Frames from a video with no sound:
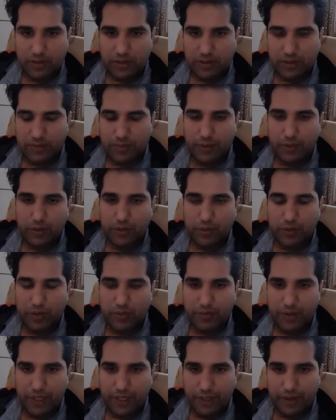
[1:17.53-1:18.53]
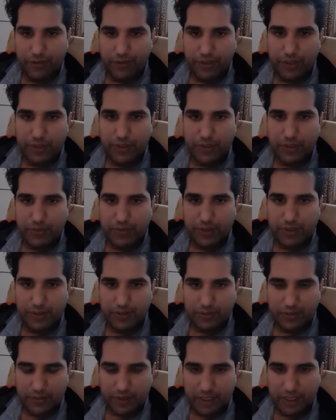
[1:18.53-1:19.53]
सभी को हम एक वीडियो
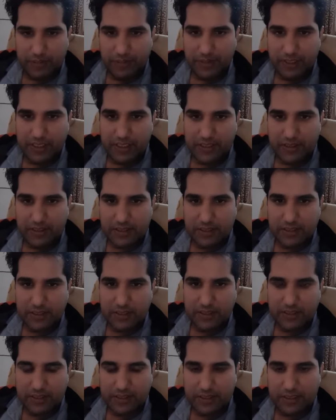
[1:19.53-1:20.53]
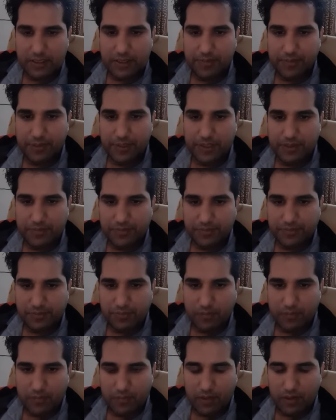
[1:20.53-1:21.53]
में नहीं बता सकते इसलिए हमने
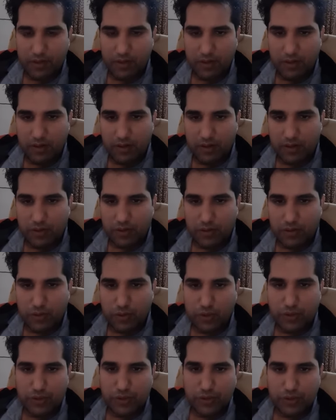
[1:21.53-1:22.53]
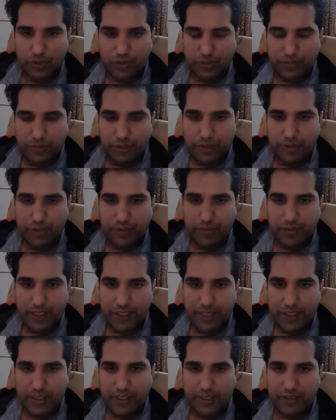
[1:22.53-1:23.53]
छोटे छोटे वीडियो
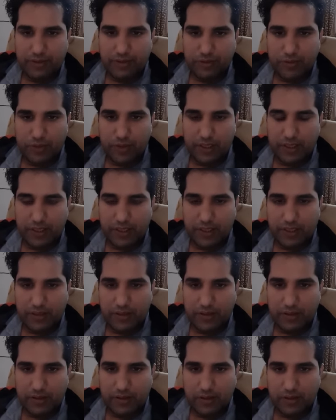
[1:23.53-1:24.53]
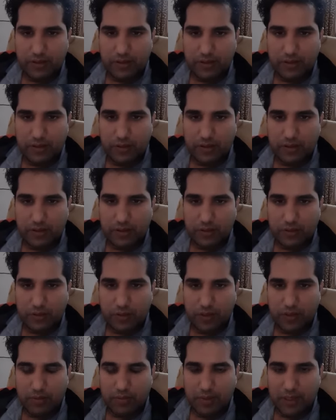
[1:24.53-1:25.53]
बनाए हैं इसको लेकर तो
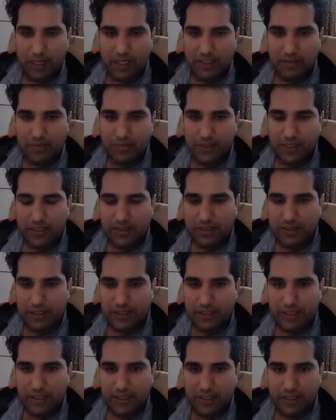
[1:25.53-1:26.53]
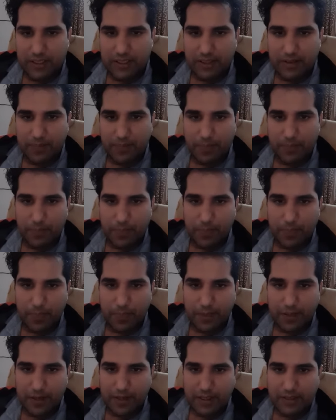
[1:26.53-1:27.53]
हम आज बात कर रहे हैं
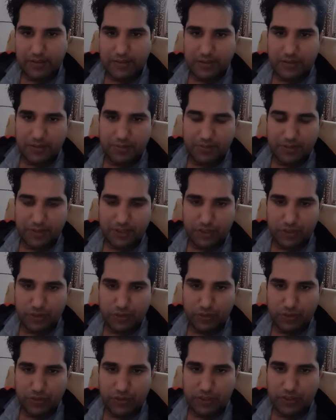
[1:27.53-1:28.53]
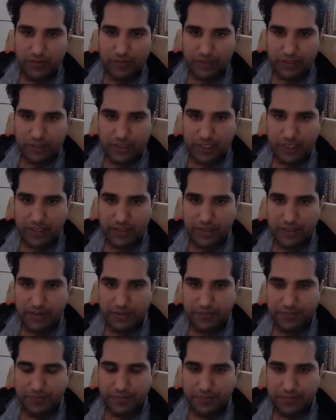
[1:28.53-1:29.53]
राज्य संबंधी जो उनके विचार
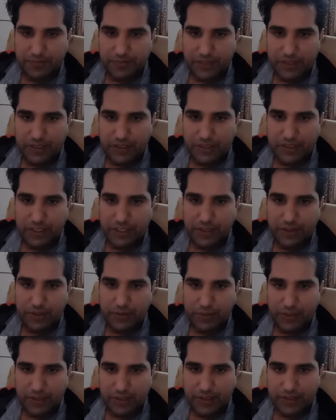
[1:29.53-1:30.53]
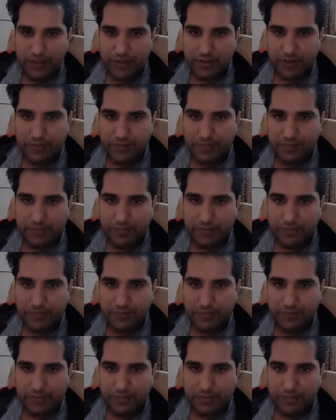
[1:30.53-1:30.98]
हैं स्टेट को लेकर